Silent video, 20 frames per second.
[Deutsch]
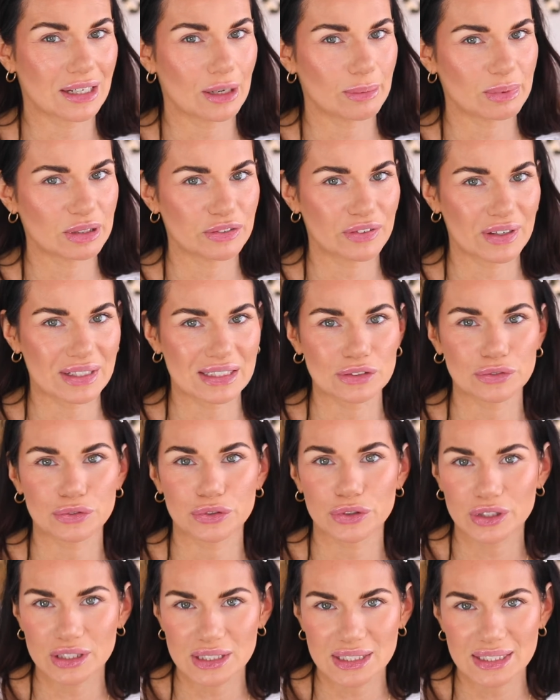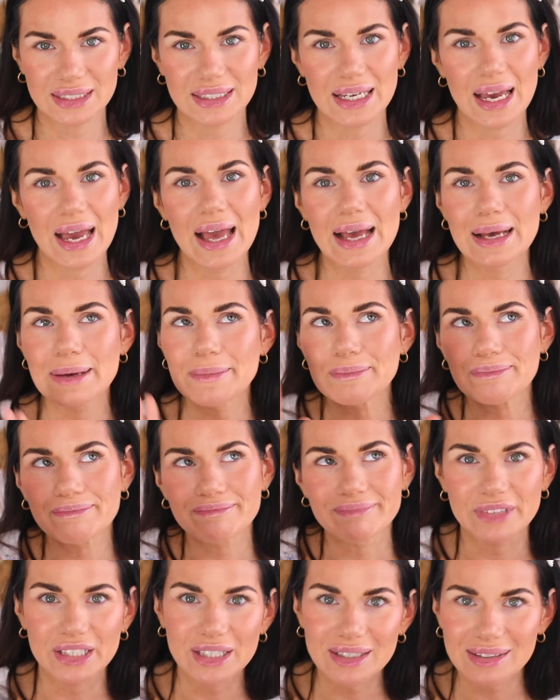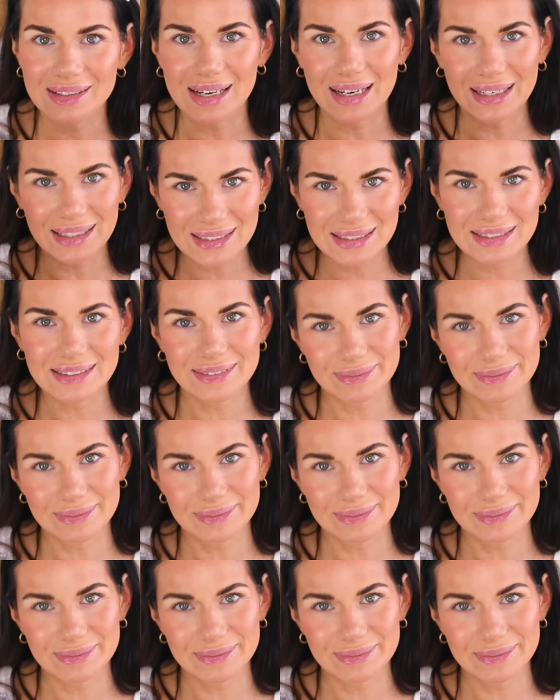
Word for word: glaube ich, fast 40, ne, dann